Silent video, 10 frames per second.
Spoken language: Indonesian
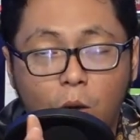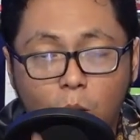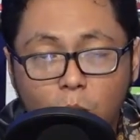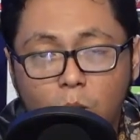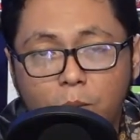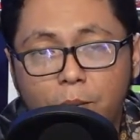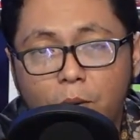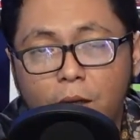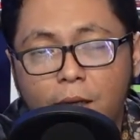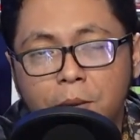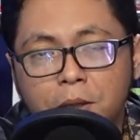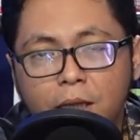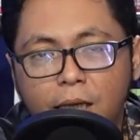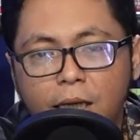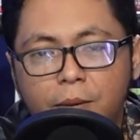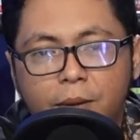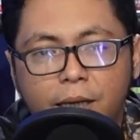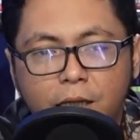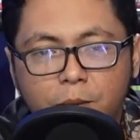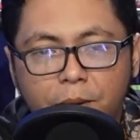untuk memori RAM-nya sendiri dia
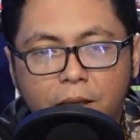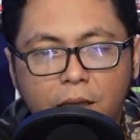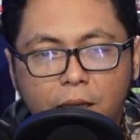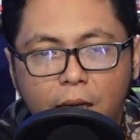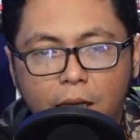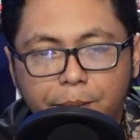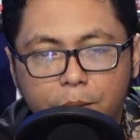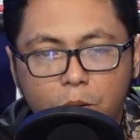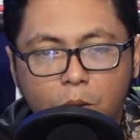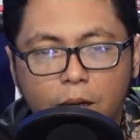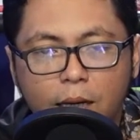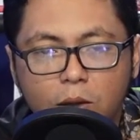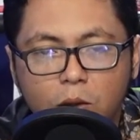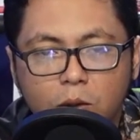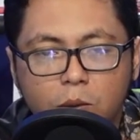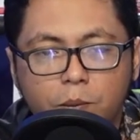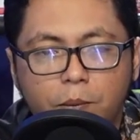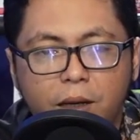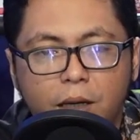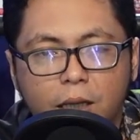memakai speed 3200
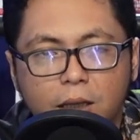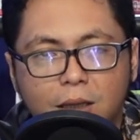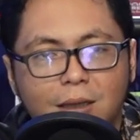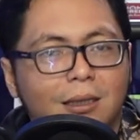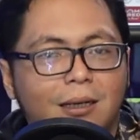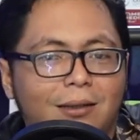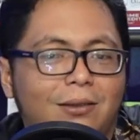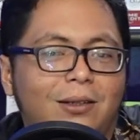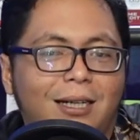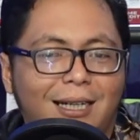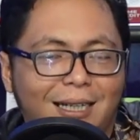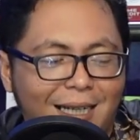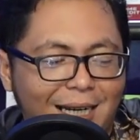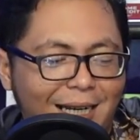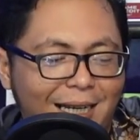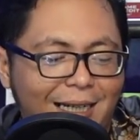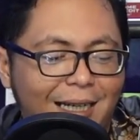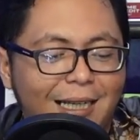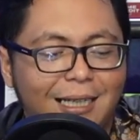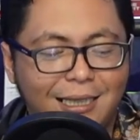MHz keren
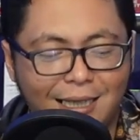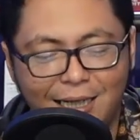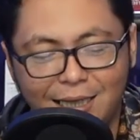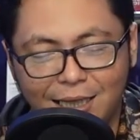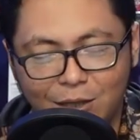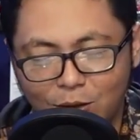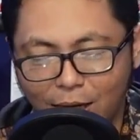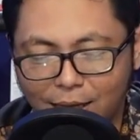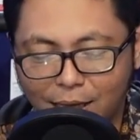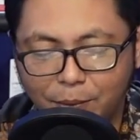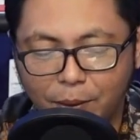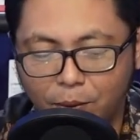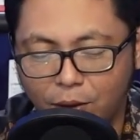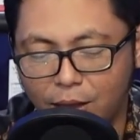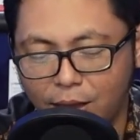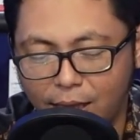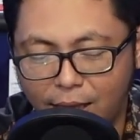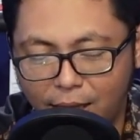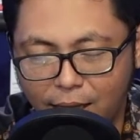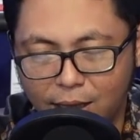jadi di sini sudah ada
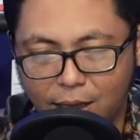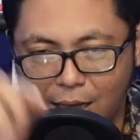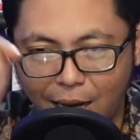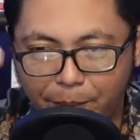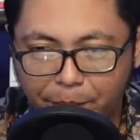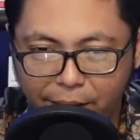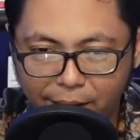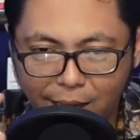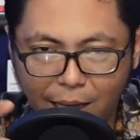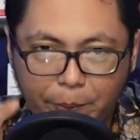memorinya 88